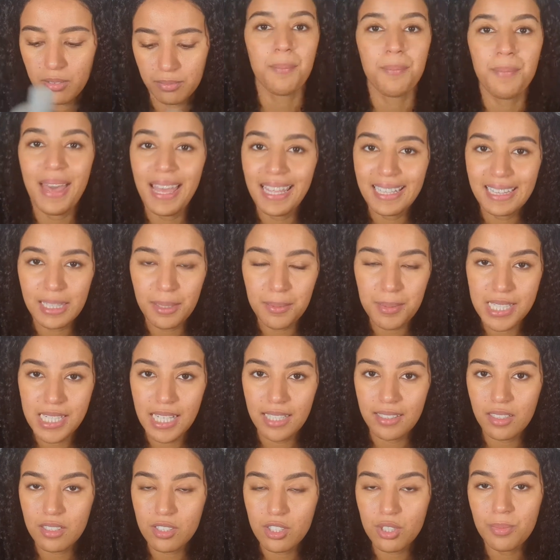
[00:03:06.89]
بهاد التيبس اللي
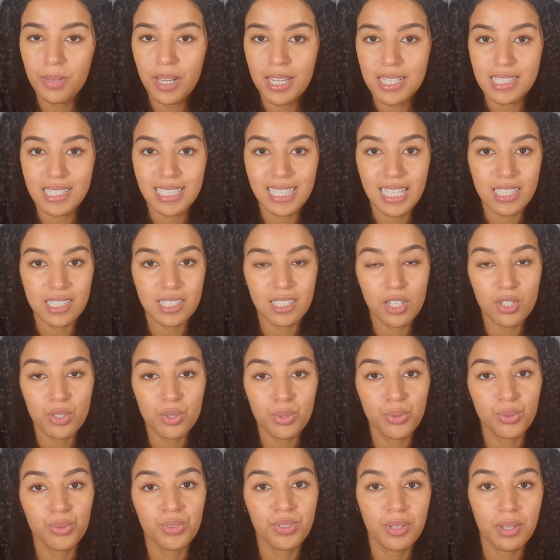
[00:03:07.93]
عطيتكم خاص القشره
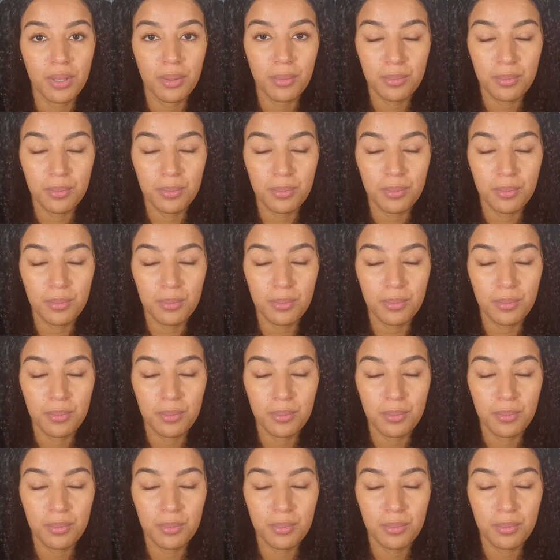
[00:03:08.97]
تكون